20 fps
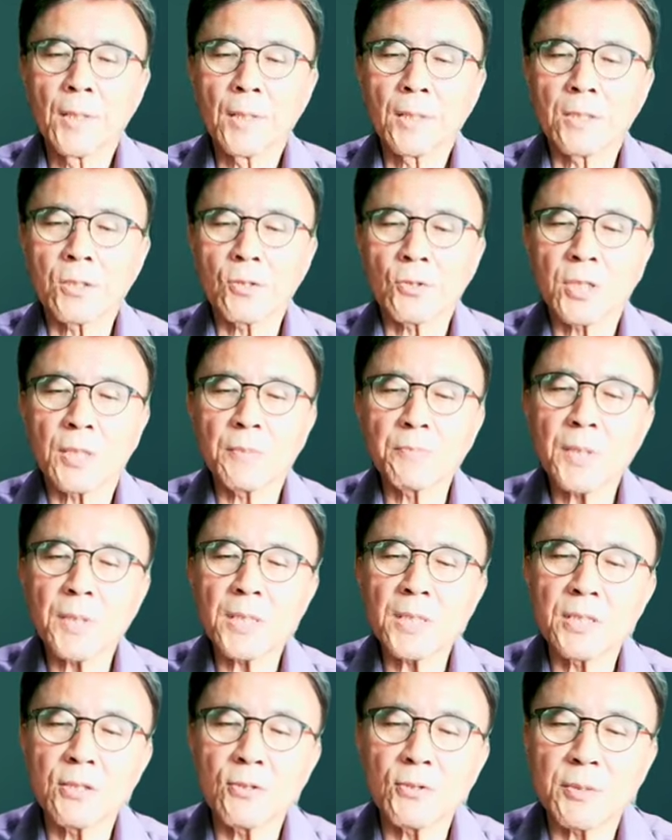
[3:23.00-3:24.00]
그리고
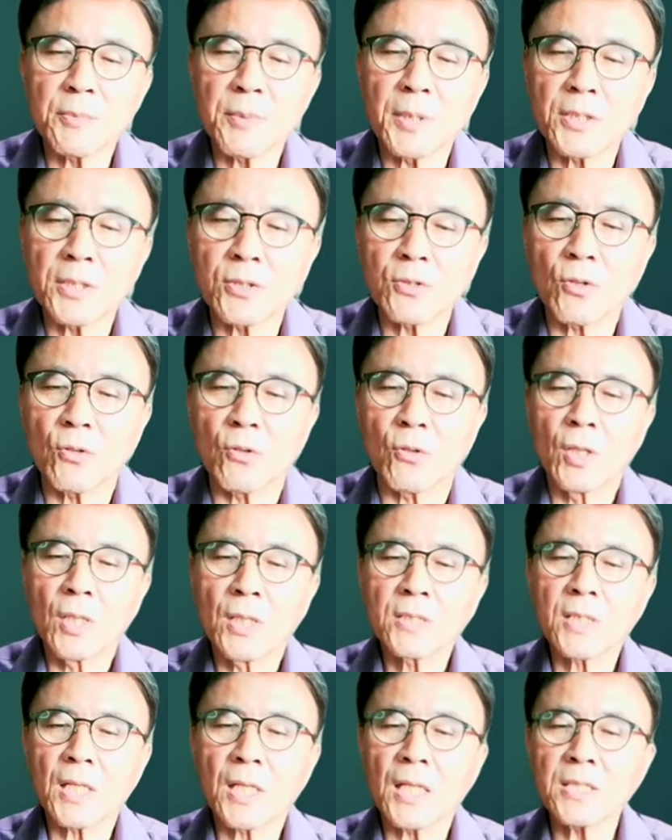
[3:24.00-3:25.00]
첨단 기술 측면에서도
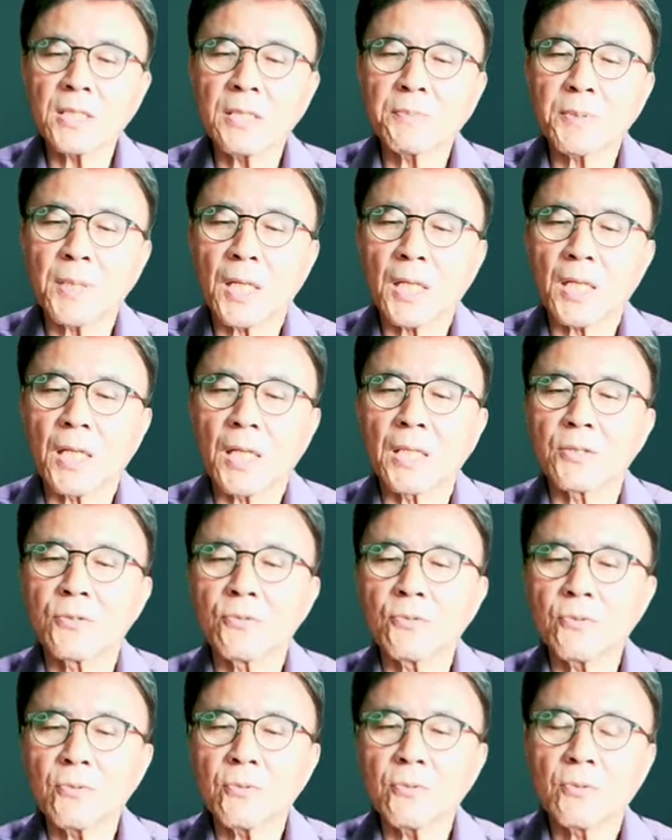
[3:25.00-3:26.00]
44개
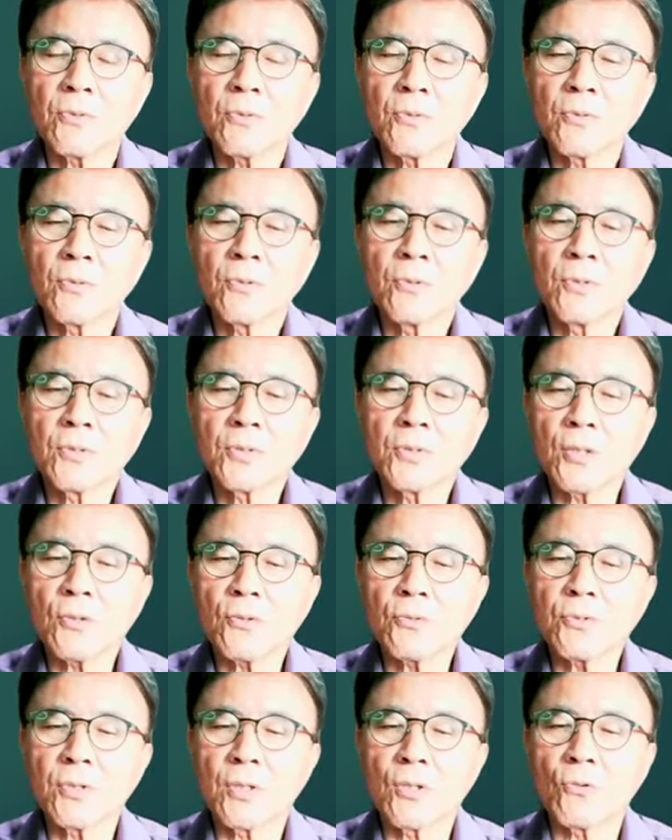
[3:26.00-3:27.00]
중
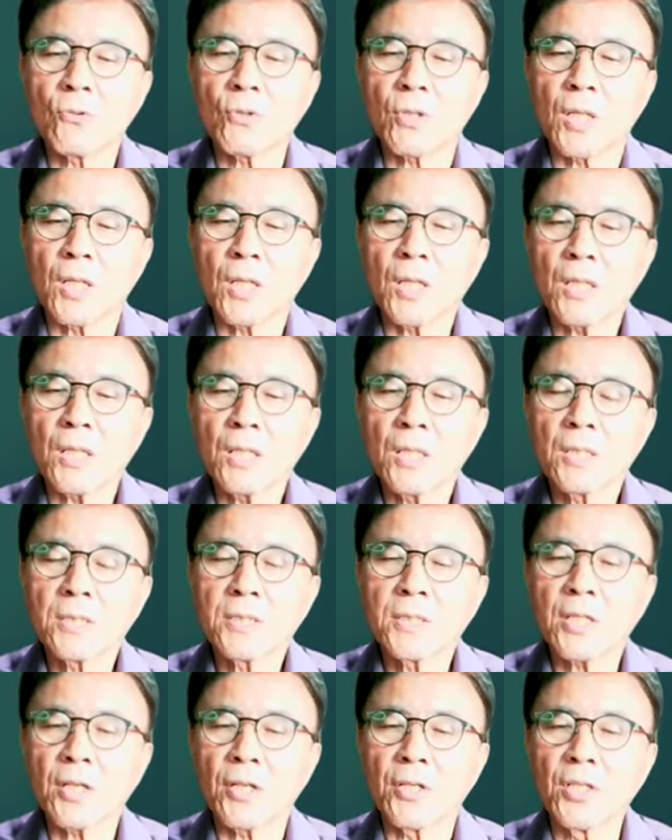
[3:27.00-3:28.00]
37개가
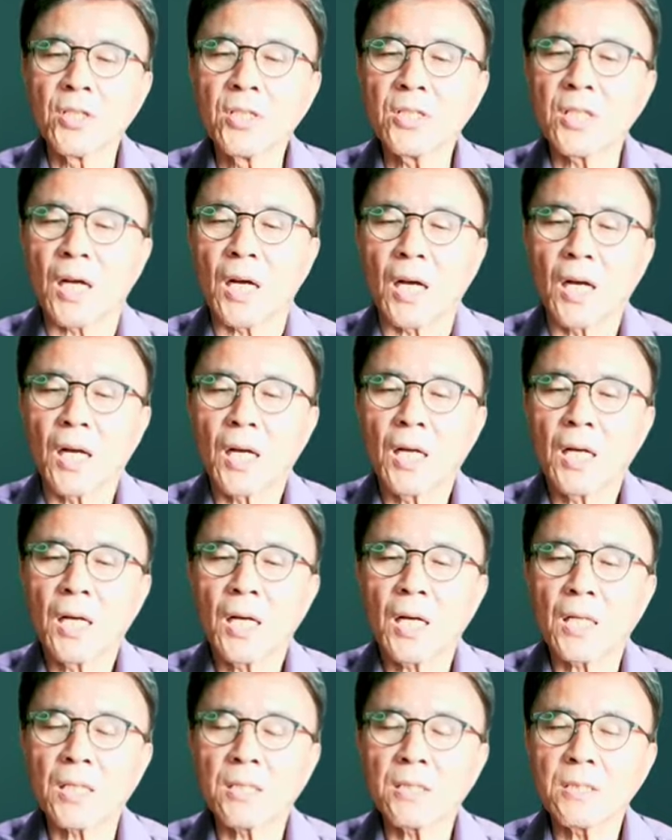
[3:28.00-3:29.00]
세계 1위다
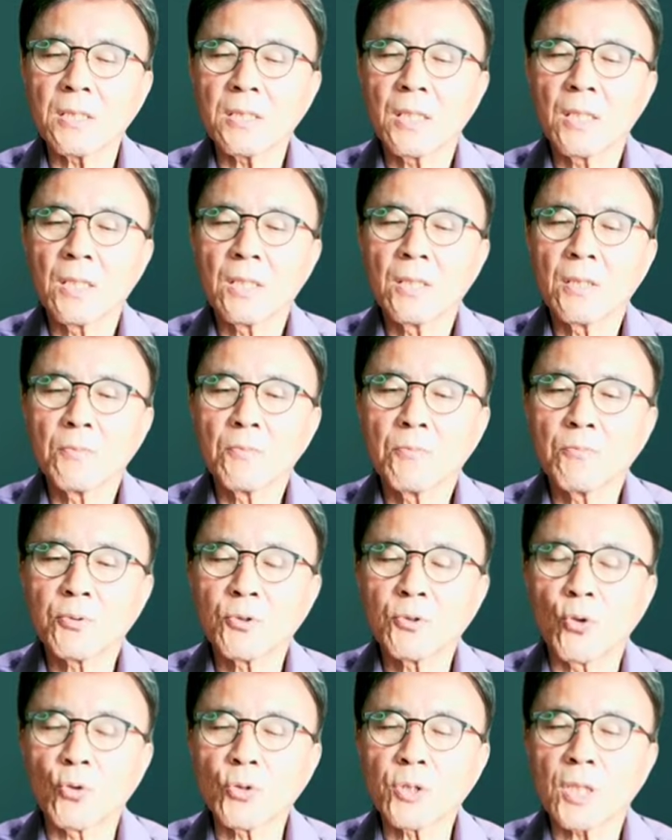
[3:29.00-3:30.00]
하는
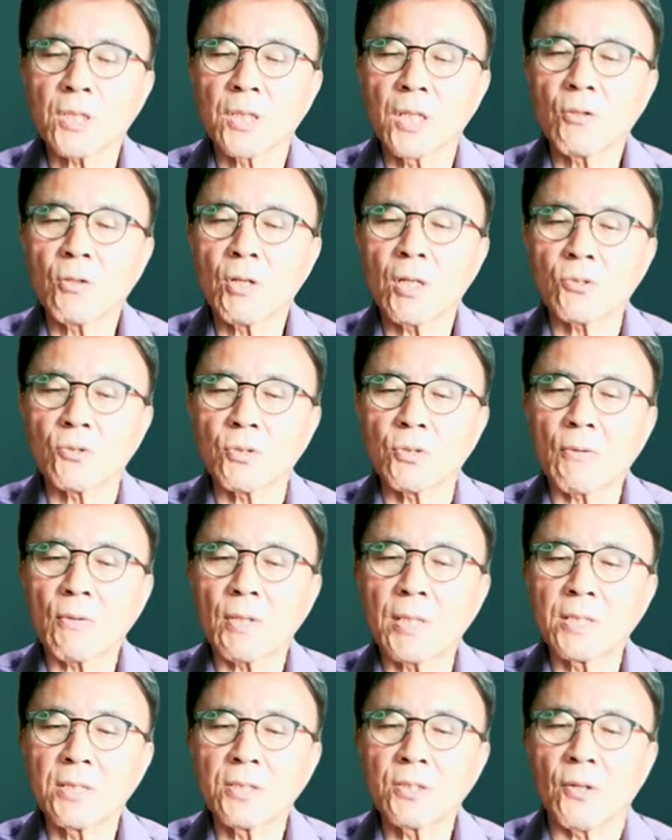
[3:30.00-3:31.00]
조사 결과가 또
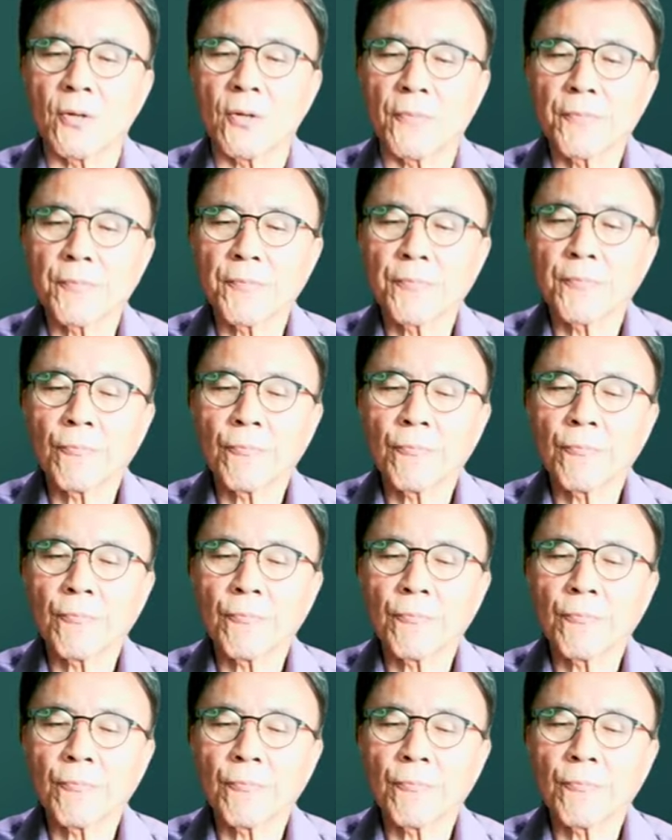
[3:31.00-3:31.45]
나와 있죠.